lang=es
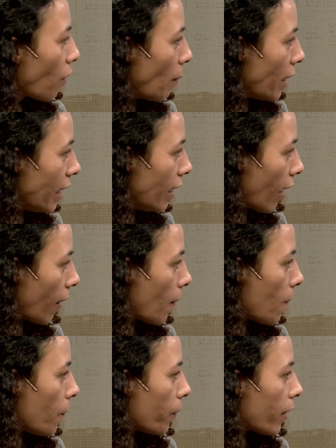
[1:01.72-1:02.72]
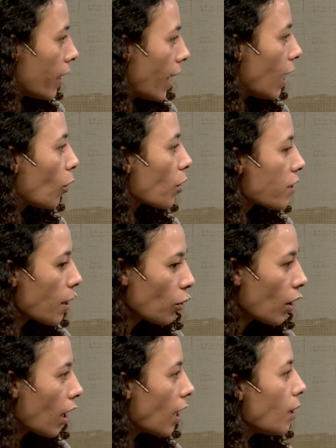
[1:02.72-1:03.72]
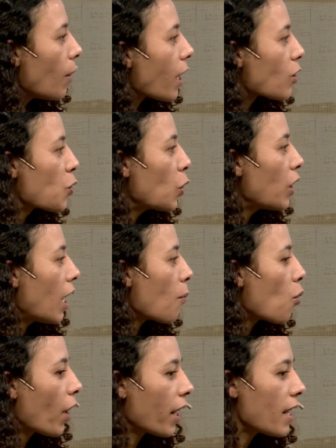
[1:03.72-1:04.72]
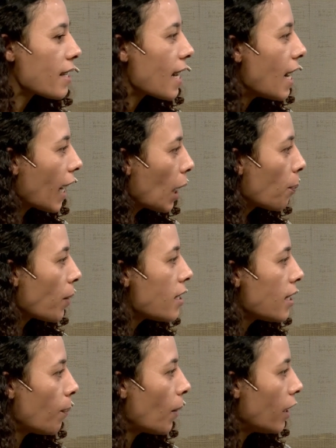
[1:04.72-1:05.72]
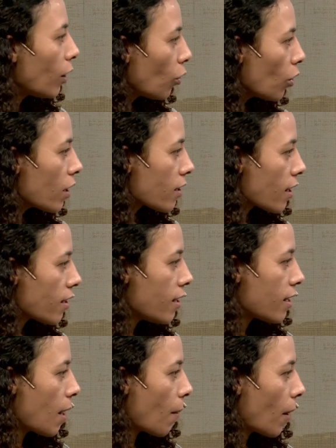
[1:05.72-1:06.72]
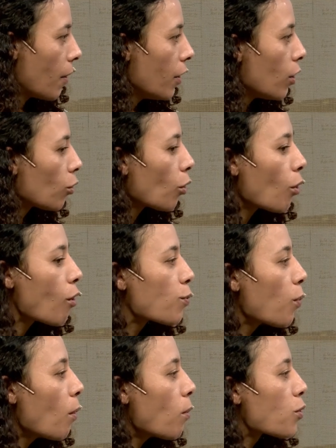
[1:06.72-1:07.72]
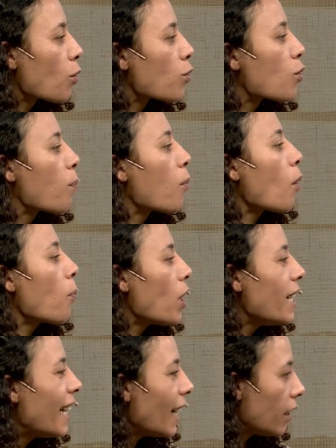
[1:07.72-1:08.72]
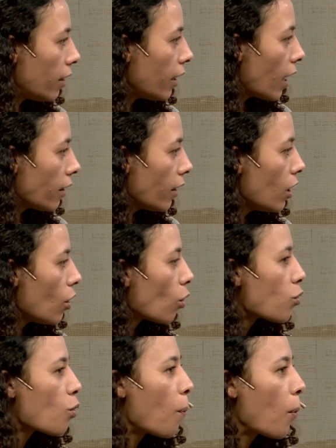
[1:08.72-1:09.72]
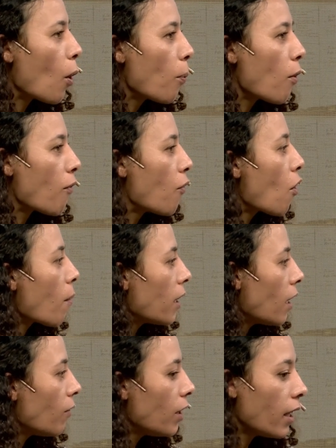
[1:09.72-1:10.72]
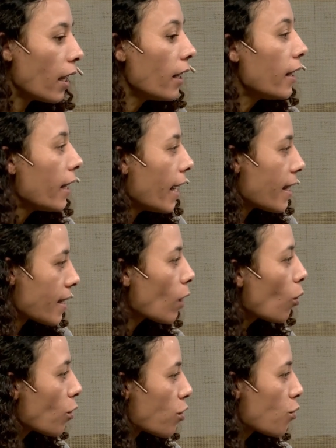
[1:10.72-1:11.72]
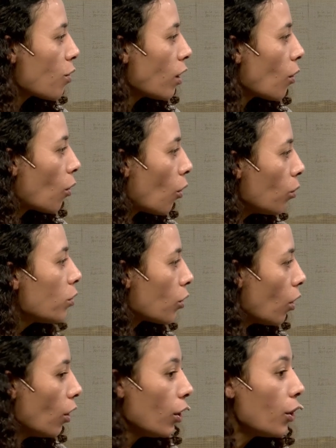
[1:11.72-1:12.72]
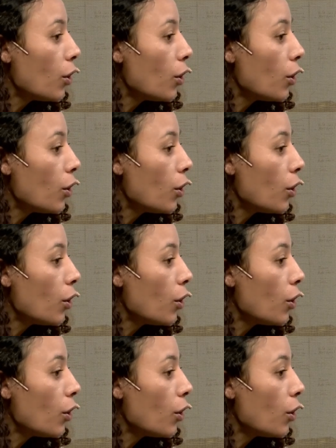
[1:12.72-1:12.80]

femenina. El concepto de la liberación de la mujer es el eje principal de todo este sistema. Todos los pueblos con su propia identidad, con su propia forma de vida, están construyendo junto